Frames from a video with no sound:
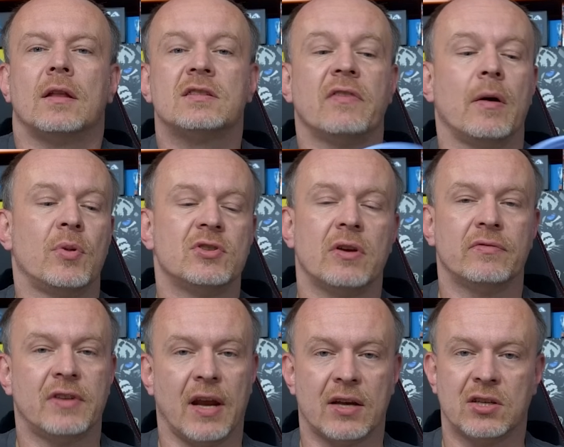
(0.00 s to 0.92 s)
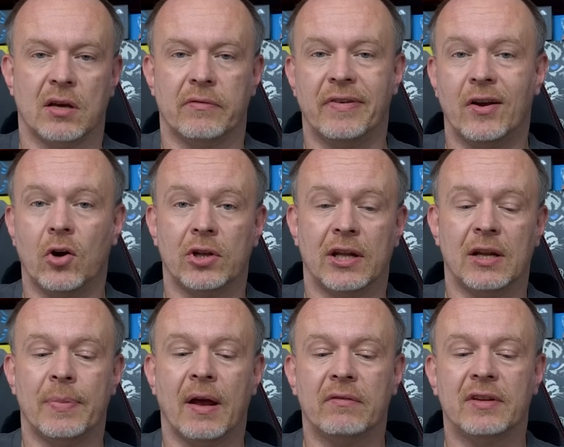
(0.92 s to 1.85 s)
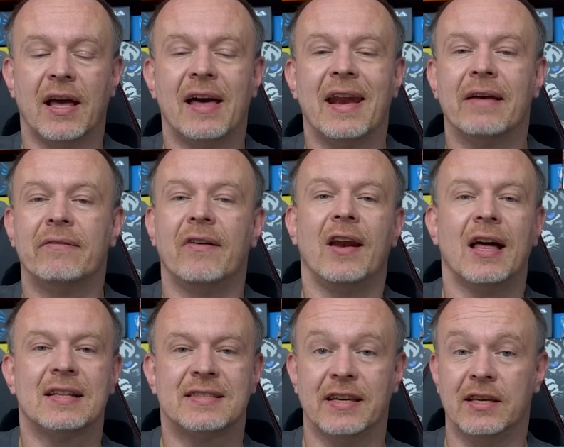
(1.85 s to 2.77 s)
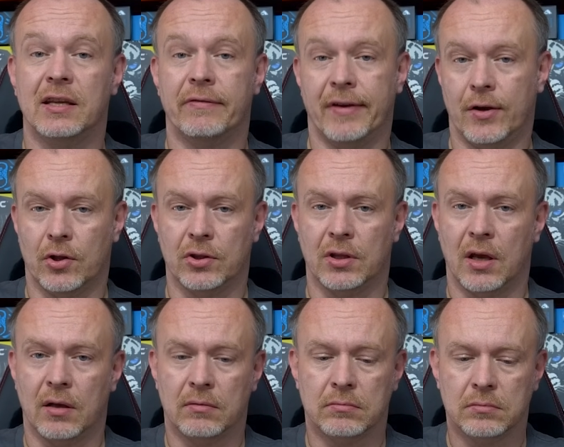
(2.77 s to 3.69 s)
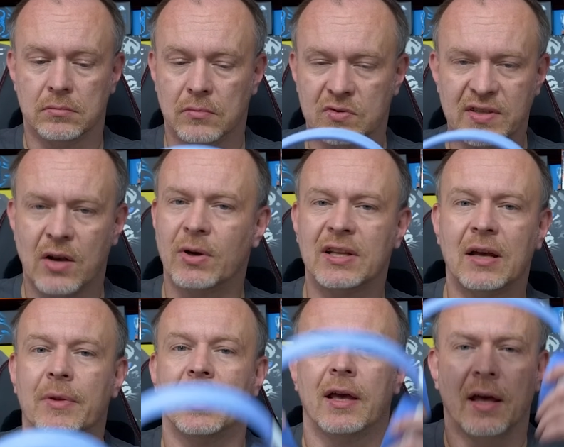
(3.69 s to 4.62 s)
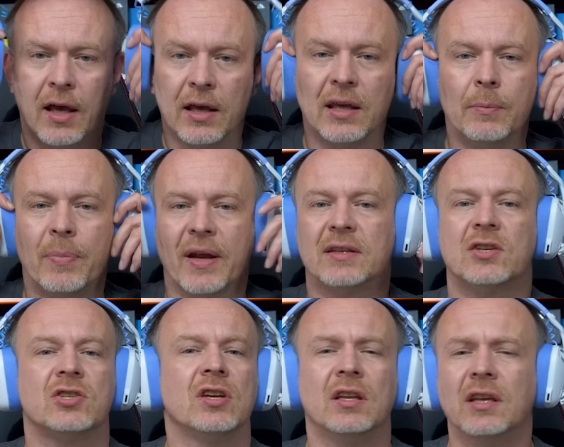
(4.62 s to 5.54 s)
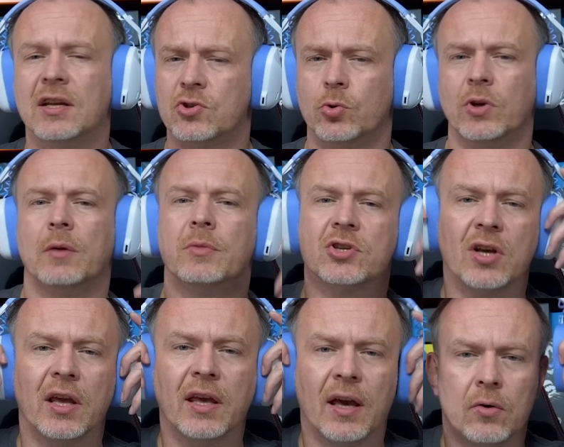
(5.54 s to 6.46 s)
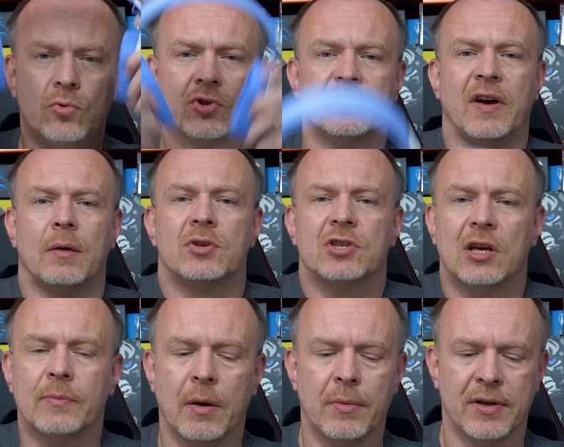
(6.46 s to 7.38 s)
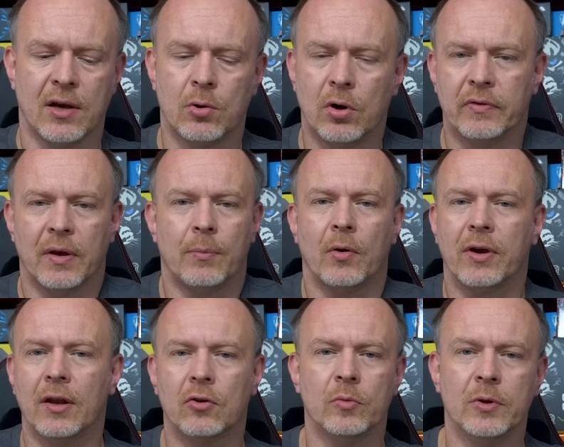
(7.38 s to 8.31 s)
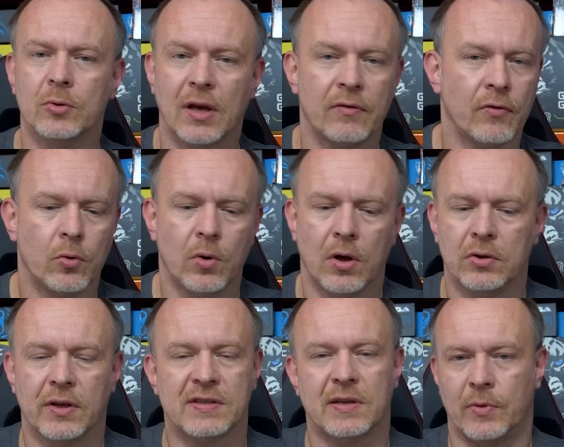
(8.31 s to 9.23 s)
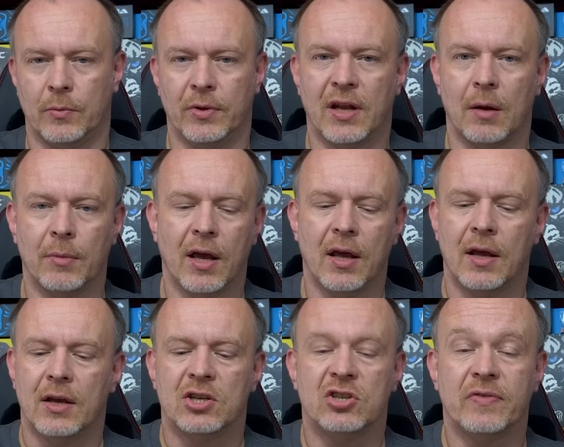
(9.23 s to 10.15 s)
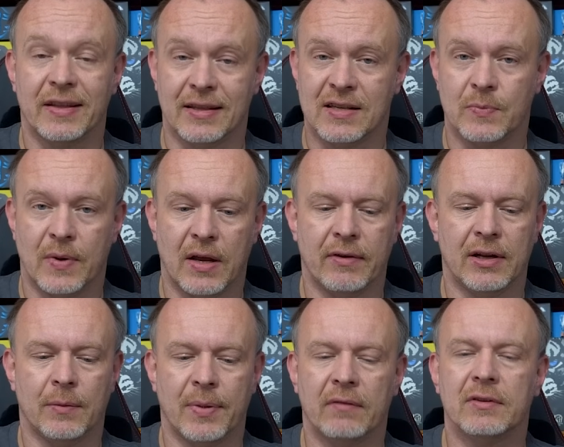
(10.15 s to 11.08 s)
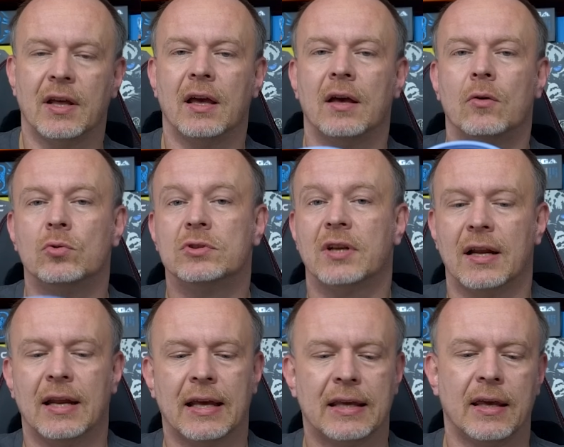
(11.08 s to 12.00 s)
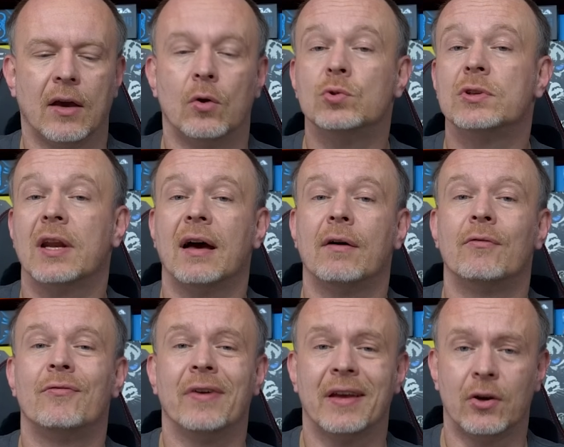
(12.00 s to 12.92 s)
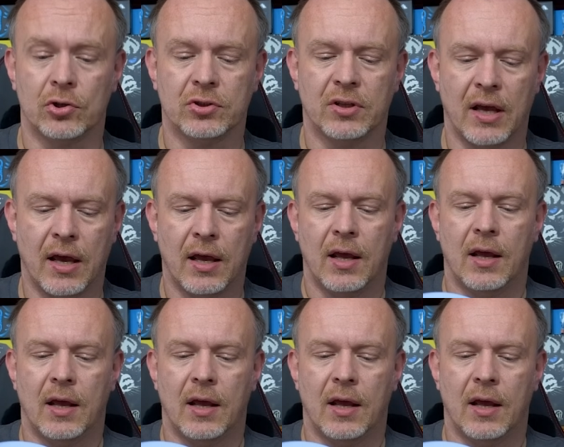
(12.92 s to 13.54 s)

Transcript: To, co Wam powiedziałem w trakcie, wygoda, naprawdę rewelacyjnie wygodne zakładamy i praktycznie nie czujemy, że je używamy, że je mamy na głowie. Po kilku minutach w ogóle o nich zapominamy. Świetna sprawa, naprawdę ultra lekkie, ultra wygodne.